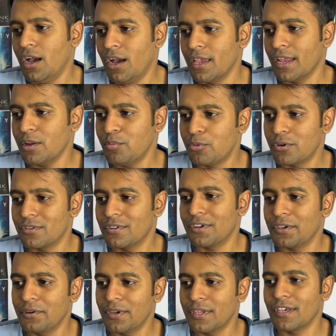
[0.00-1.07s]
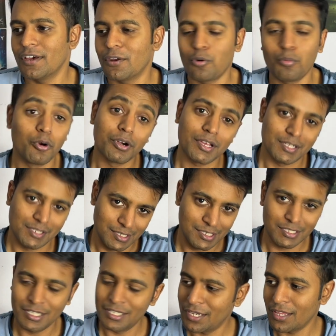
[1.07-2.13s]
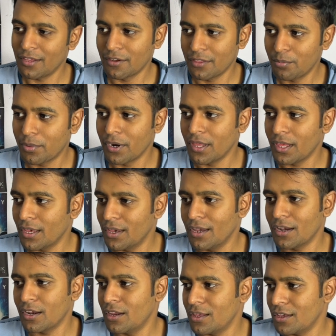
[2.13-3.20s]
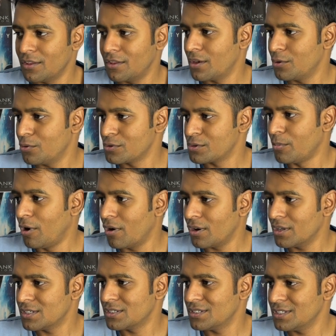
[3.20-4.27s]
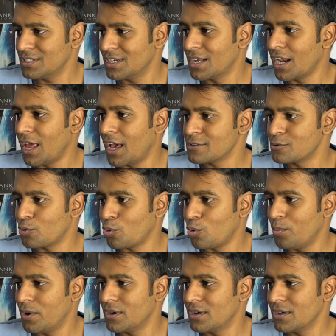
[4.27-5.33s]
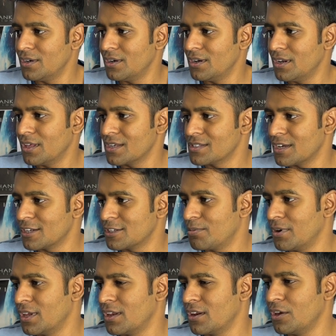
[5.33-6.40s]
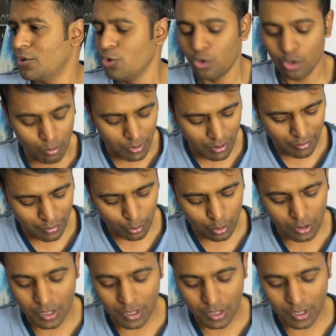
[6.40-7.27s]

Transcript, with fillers: என்னை பொறுத்த வரைக்கும் நீங்கள் ரொபோட்டிக்ஸ் இன்ஜினியரிங் எடுத்து படிங்க ஏன்னா நீங்கள் தான் ஏதோ ஸ்மாலஸ்ட்டு கிளாஸ் ரோபோட்டு நீங்கள் சர்ச் பண்ணிங்கன்னா யூடியூப்பில் வரும்னு